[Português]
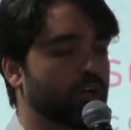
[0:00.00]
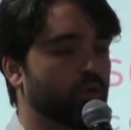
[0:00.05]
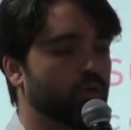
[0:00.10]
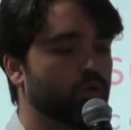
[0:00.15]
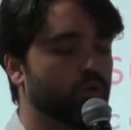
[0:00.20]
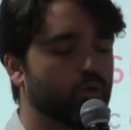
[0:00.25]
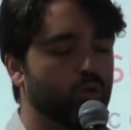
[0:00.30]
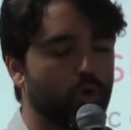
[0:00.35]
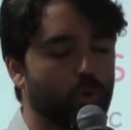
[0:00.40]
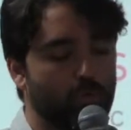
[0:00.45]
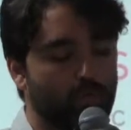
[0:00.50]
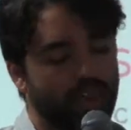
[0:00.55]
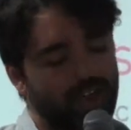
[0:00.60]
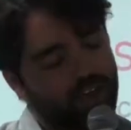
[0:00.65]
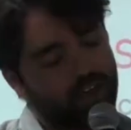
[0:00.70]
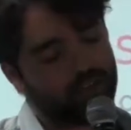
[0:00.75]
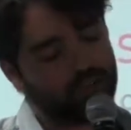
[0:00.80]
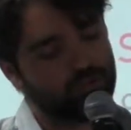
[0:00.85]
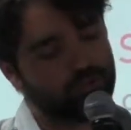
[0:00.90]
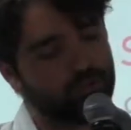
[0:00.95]
o
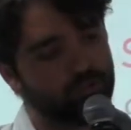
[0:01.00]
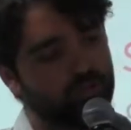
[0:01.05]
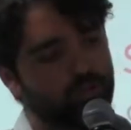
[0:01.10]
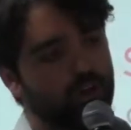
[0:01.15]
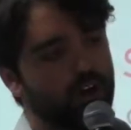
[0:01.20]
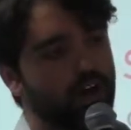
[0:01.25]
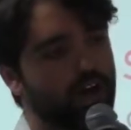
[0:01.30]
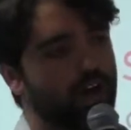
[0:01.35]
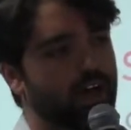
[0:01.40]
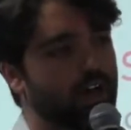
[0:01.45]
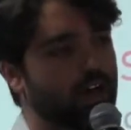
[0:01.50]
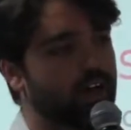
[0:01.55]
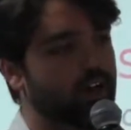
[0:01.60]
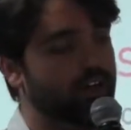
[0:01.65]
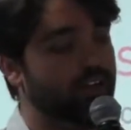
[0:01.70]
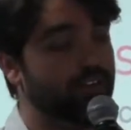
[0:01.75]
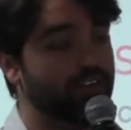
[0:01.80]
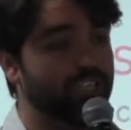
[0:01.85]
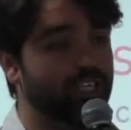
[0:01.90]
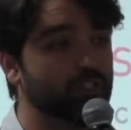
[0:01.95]
comércio, ah,
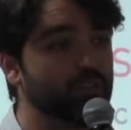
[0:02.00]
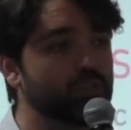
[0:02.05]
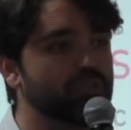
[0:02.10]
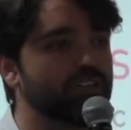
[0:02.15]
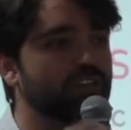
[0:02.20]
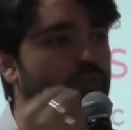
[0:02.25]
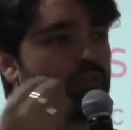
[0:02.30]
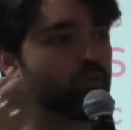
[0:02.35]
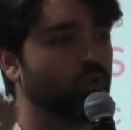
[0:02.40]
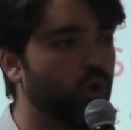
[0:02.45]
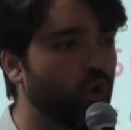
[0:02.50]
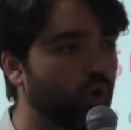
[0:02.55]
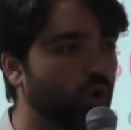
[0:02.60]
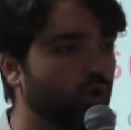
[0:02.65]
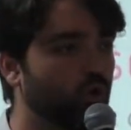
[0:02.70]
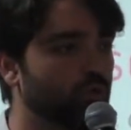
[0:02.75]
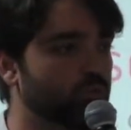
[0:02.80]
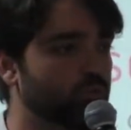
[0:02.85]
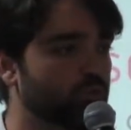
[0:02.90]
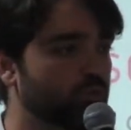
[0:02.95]
na verdade o setor
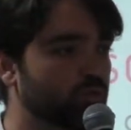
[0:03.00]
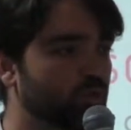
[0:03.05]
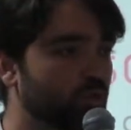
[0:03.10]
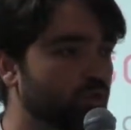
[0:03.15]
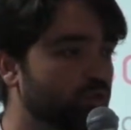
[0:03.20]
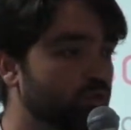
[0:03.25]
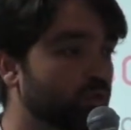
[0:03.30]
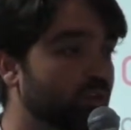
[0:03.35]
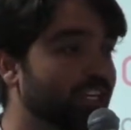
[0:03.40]
como um todo,